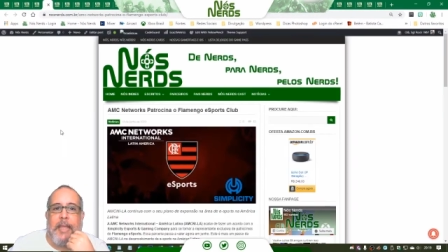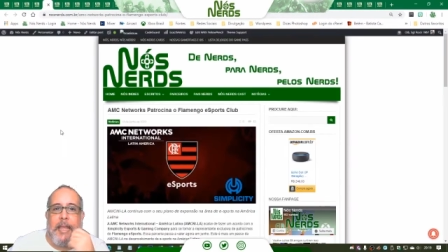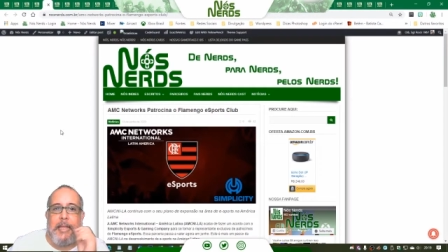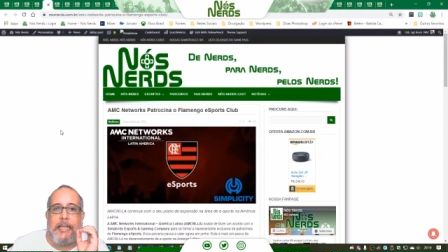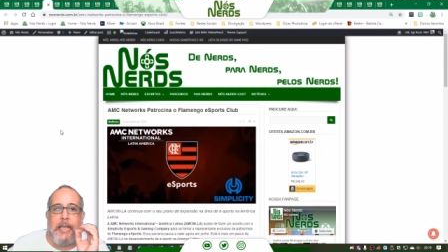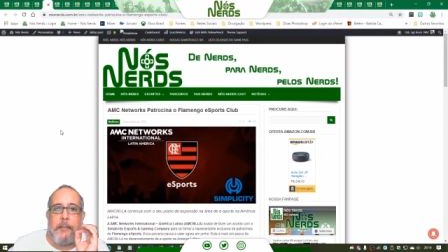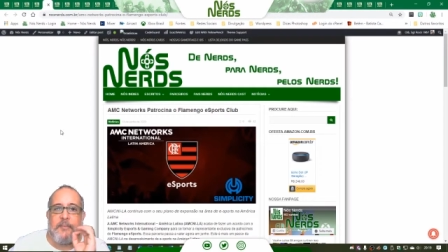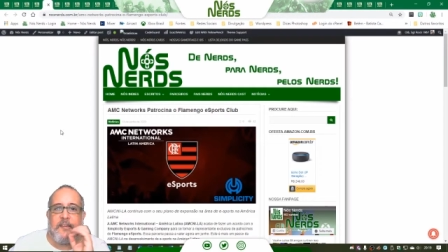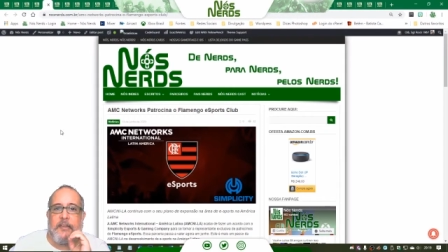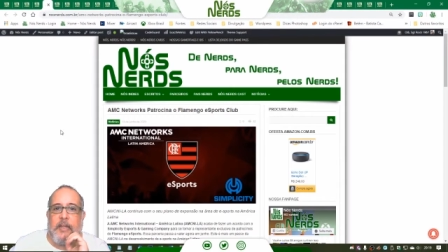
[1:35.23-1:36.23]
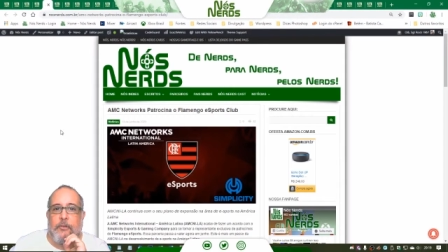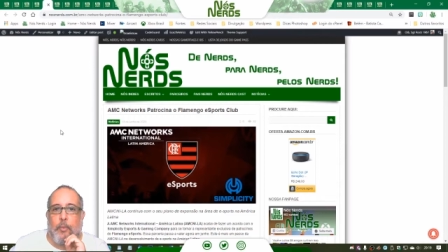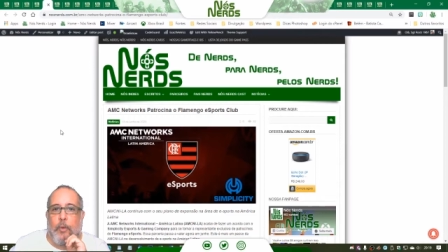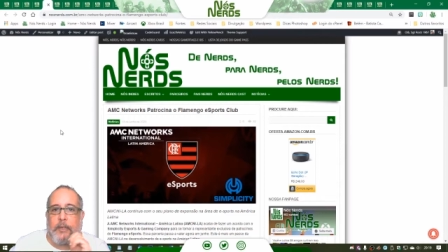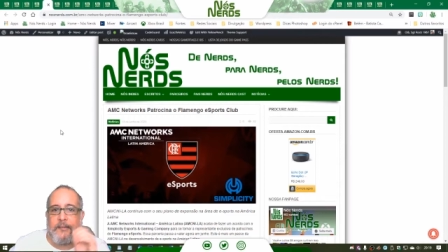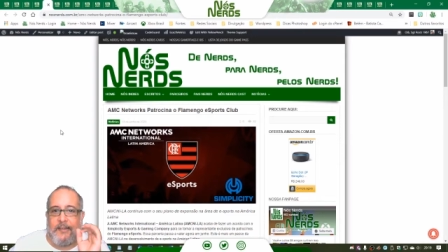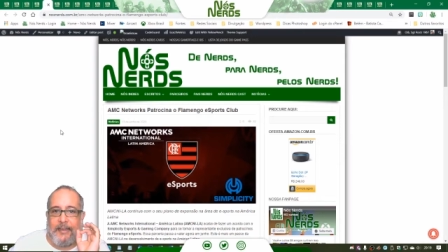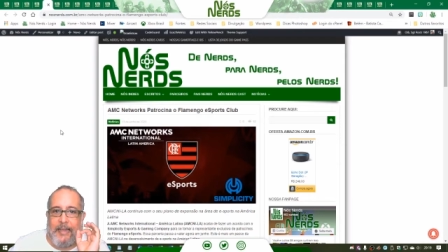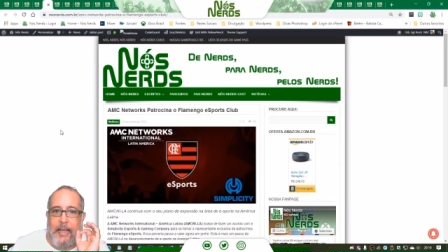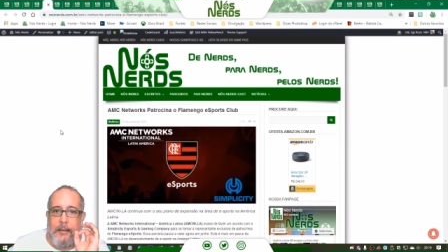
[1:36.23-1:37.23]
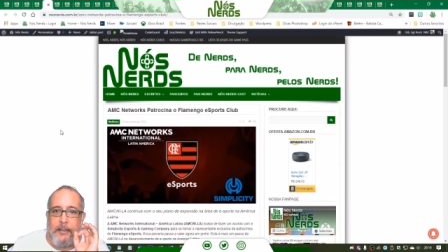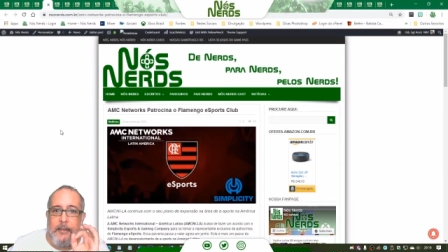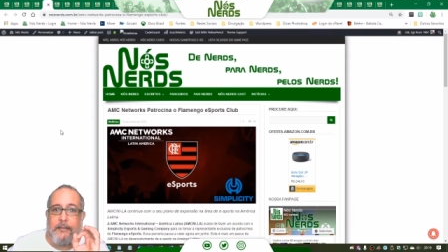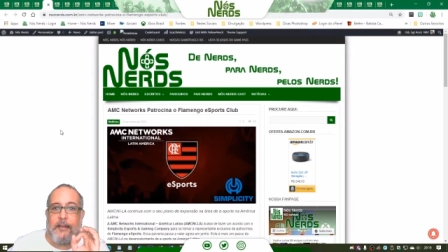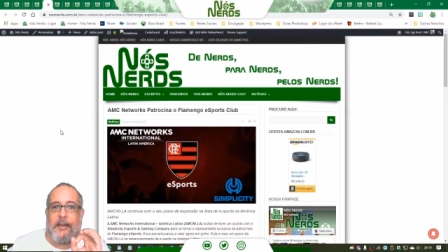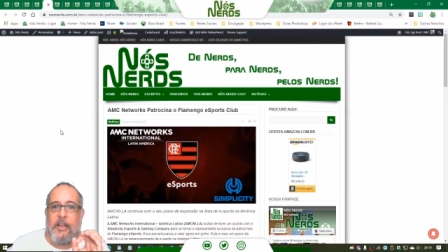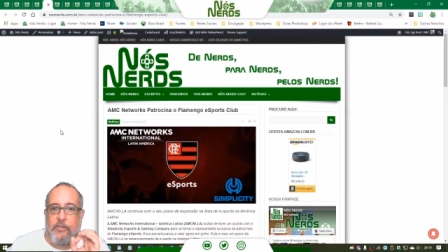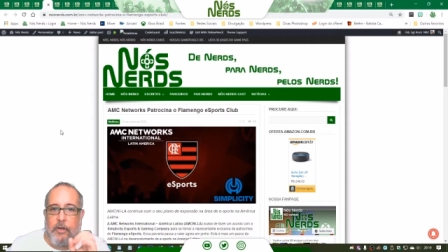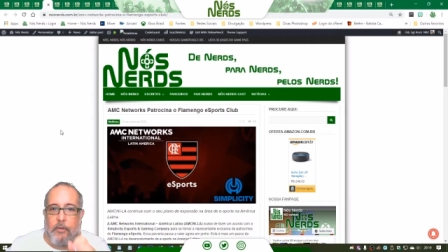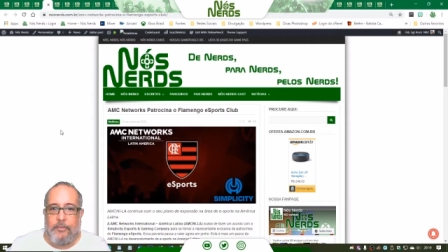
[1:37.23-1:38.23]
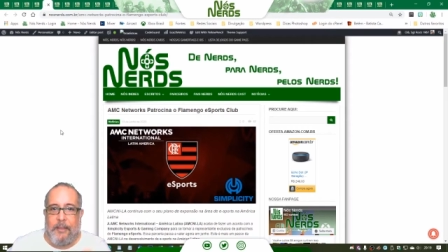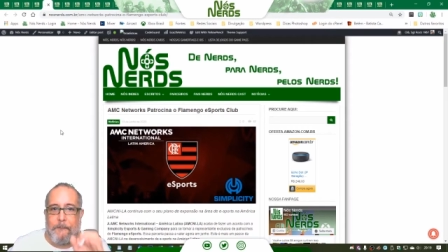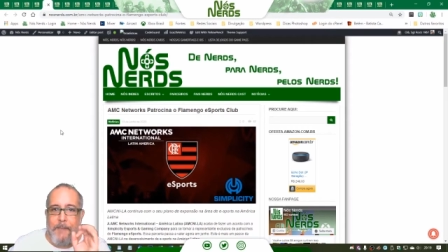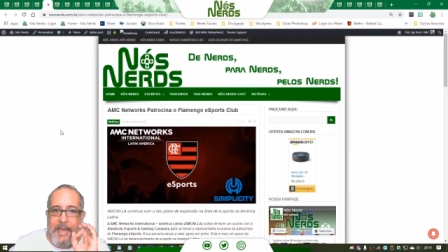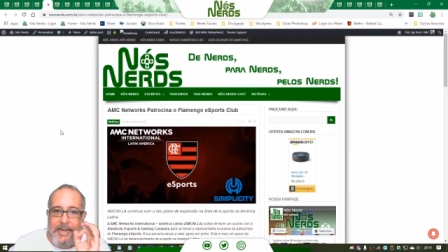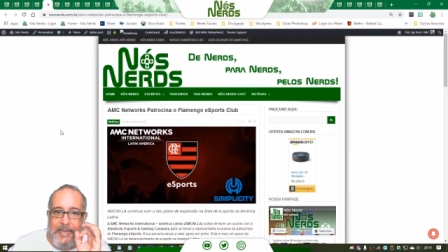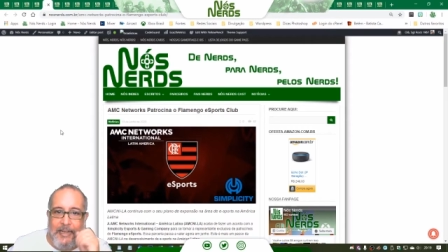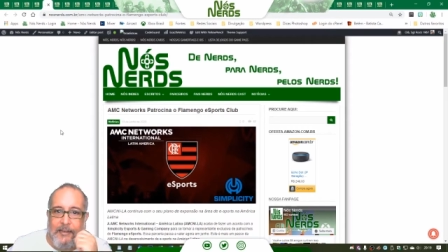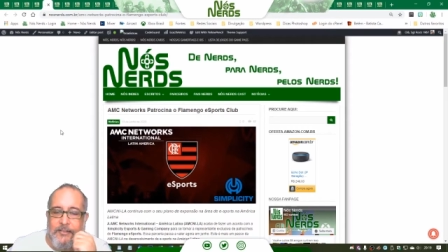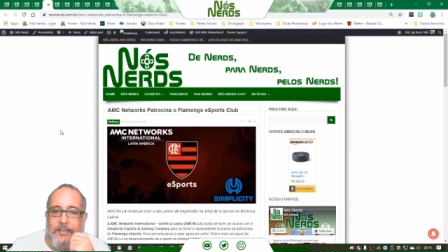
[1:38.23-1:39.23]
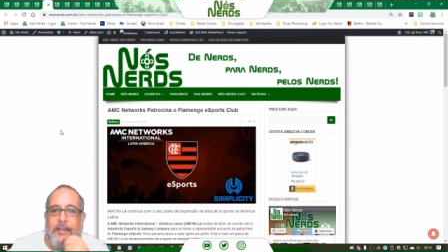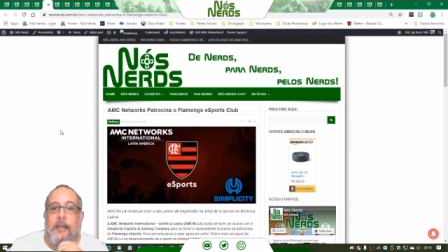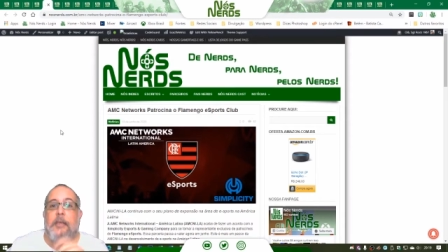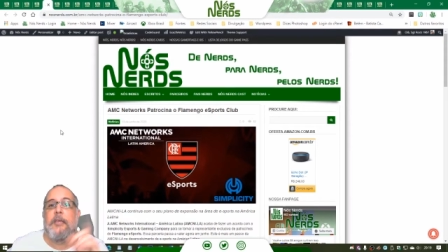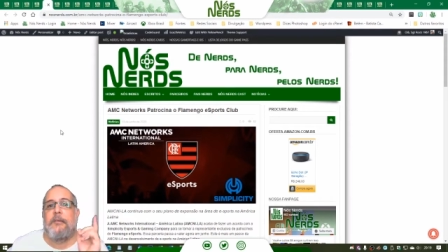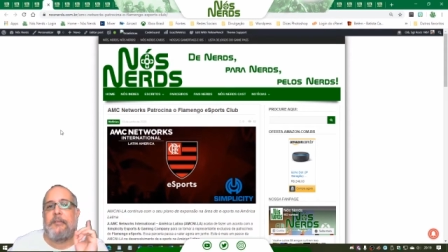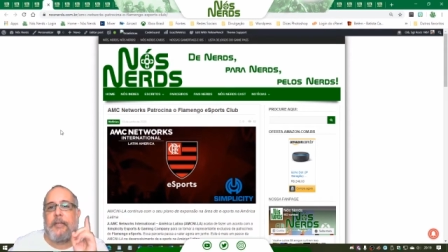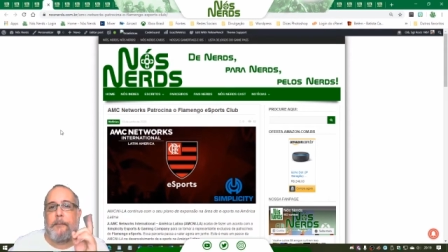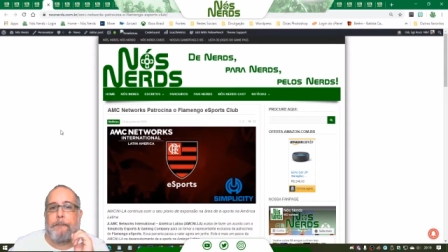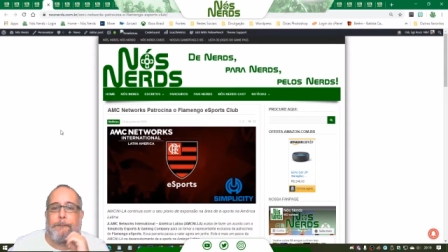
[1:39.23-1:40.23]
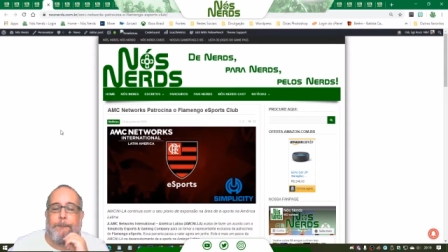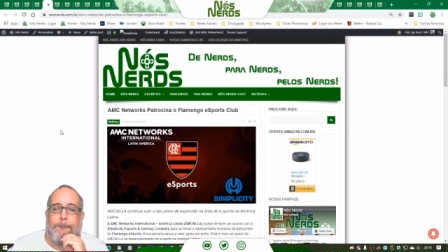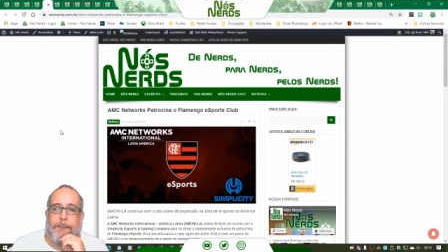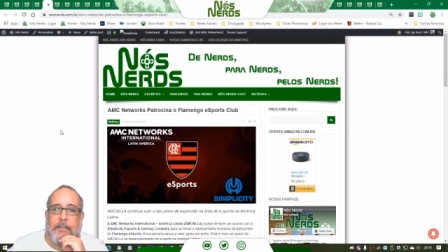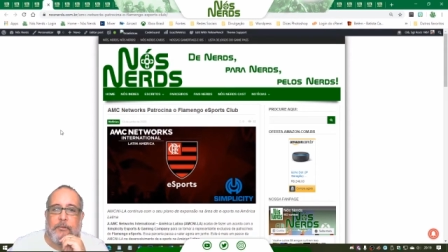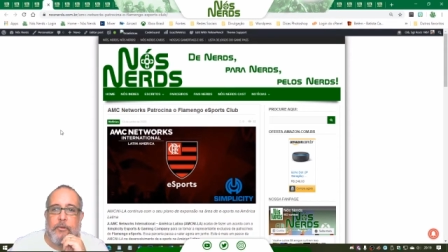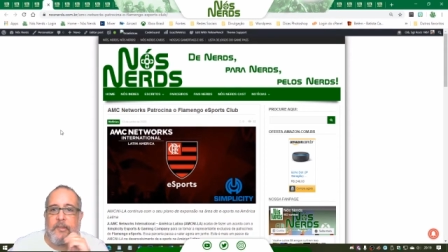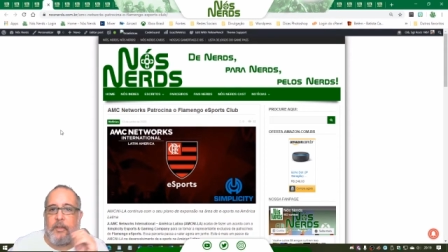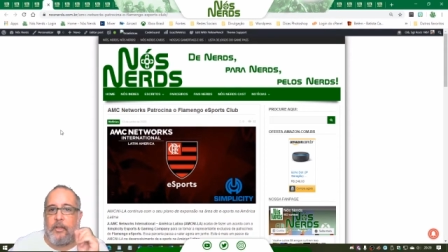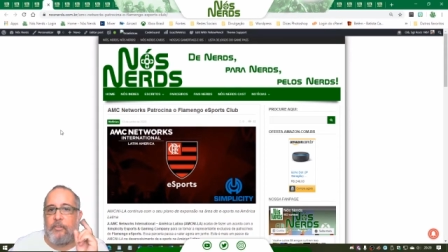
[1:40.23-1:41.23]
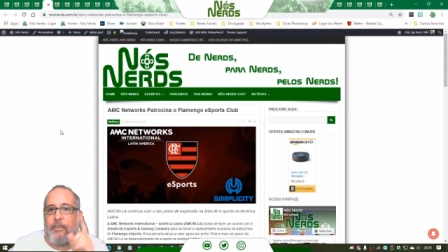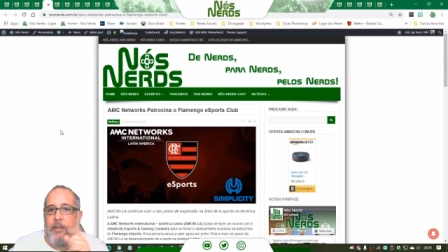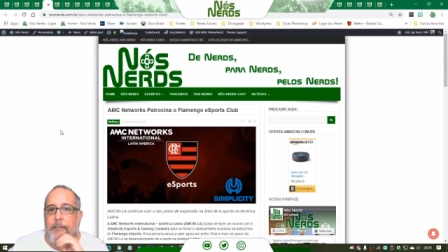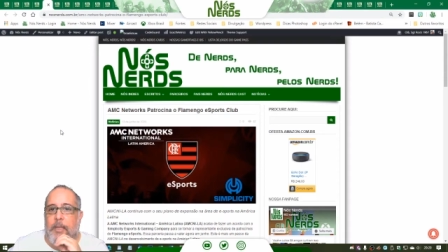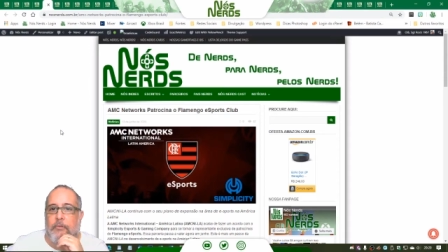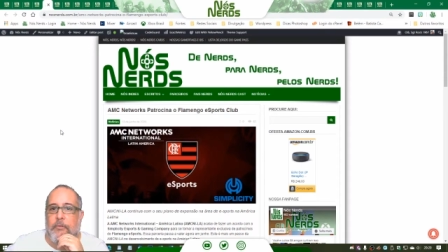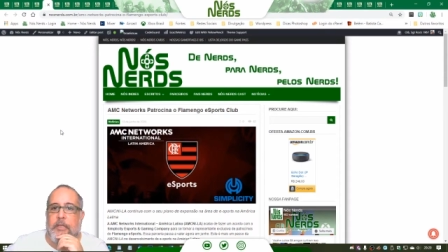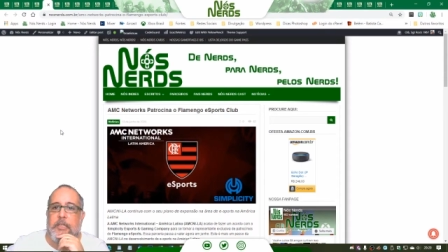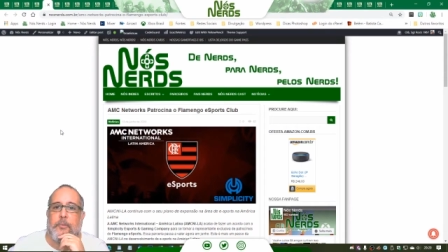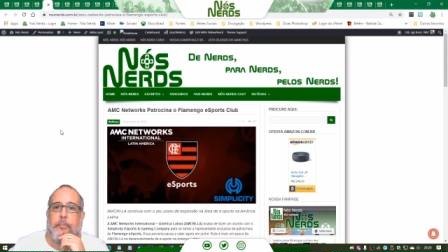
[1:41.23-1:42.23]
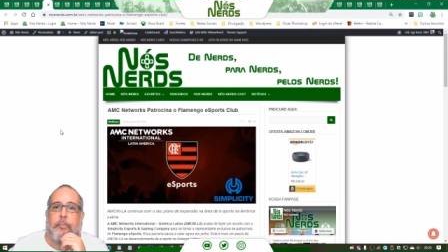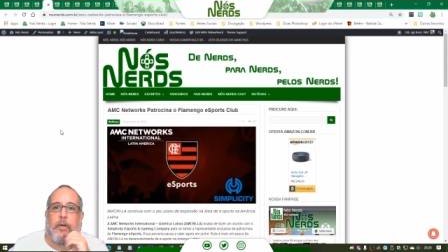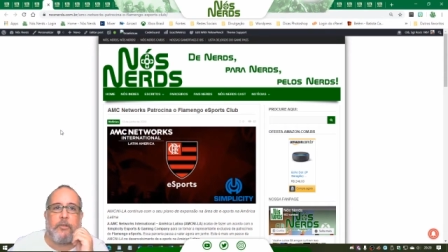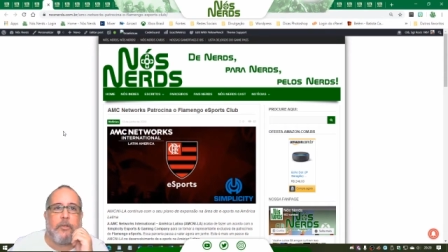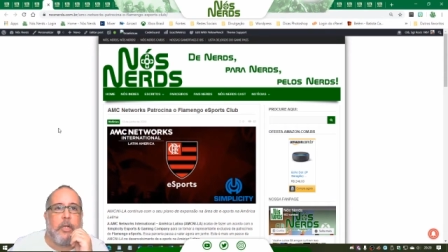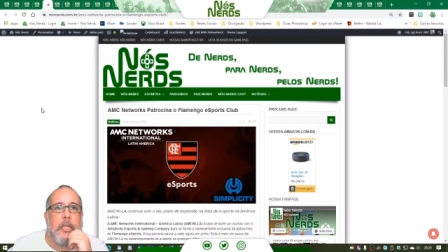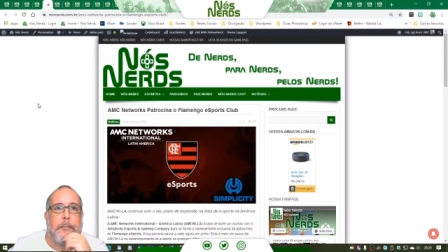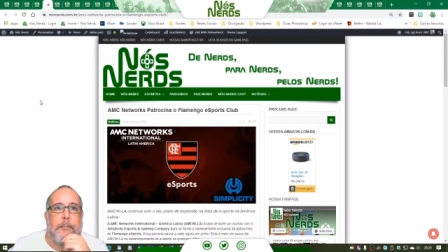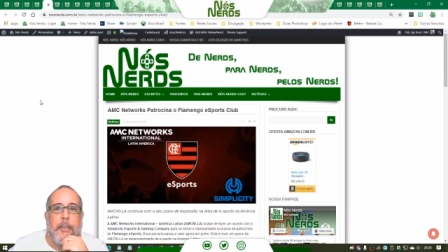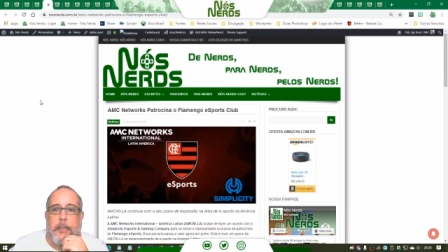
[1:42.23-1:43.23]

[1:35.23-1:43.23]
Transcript: AMC Networks, a na América Latina, está patrocinando o Flamengo e Sport Club.